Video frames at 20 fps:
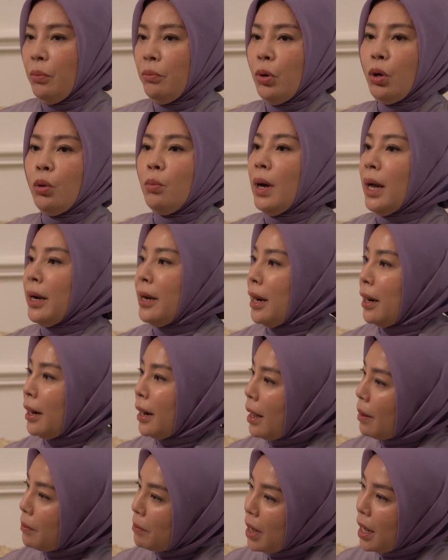belum ada
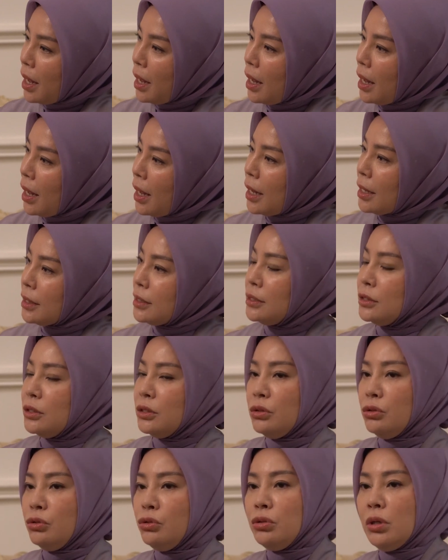nama,
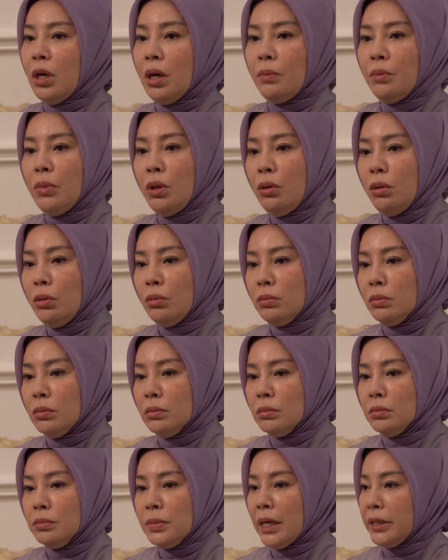juga
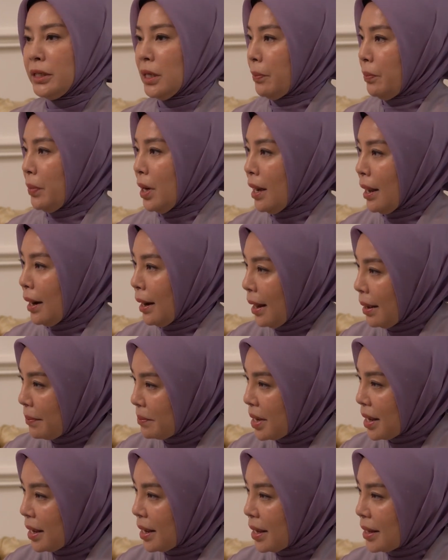belum banyak
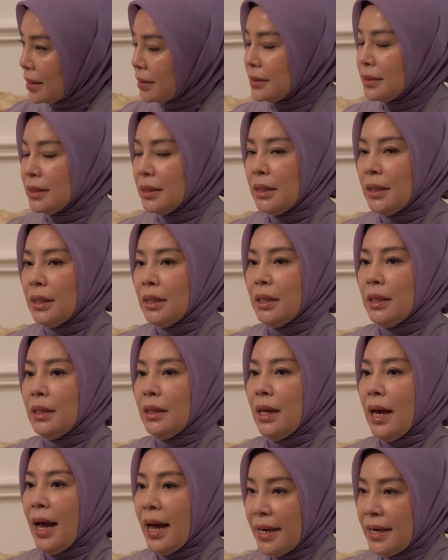pengalaman,
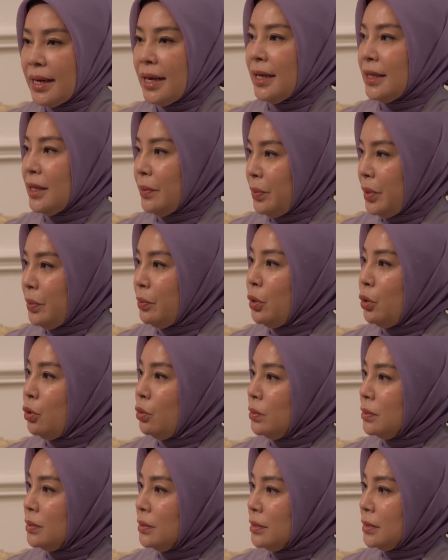ada tapi
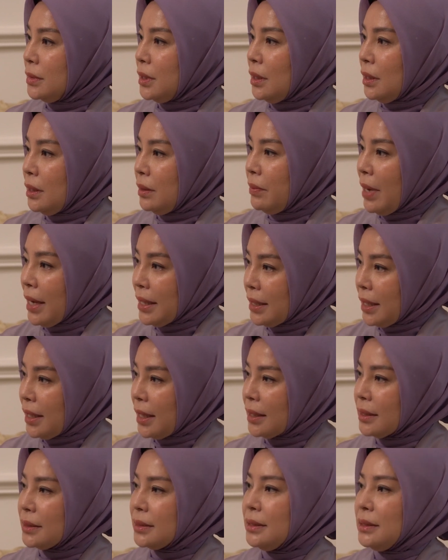belum e,
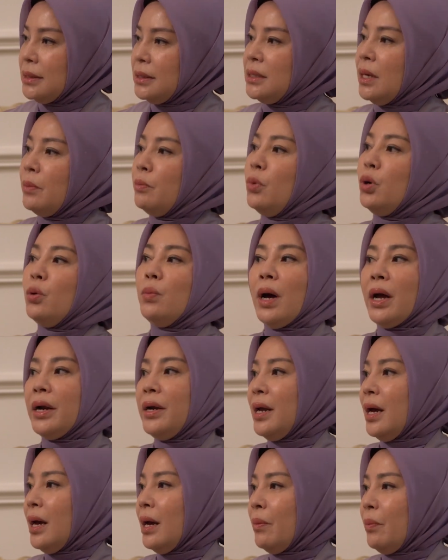banyak dan belum
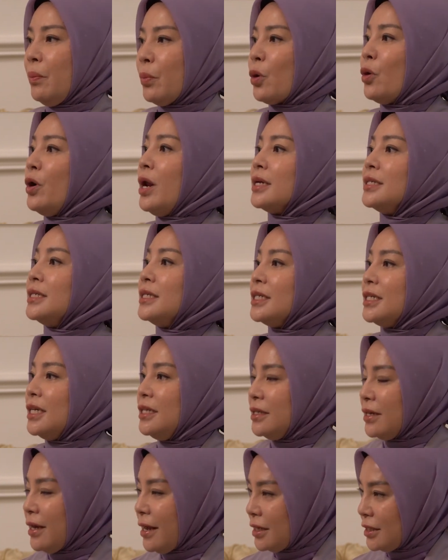ada produk
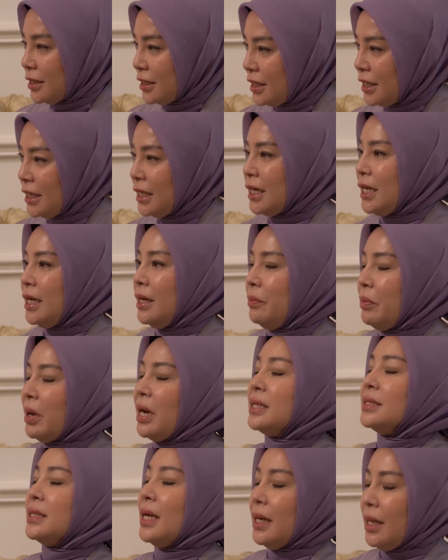skincare sendiri
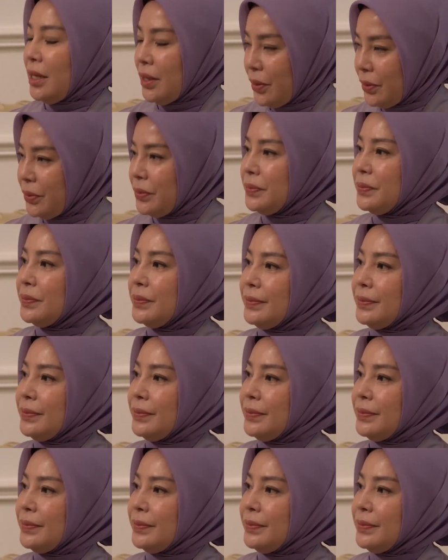pada saat itu.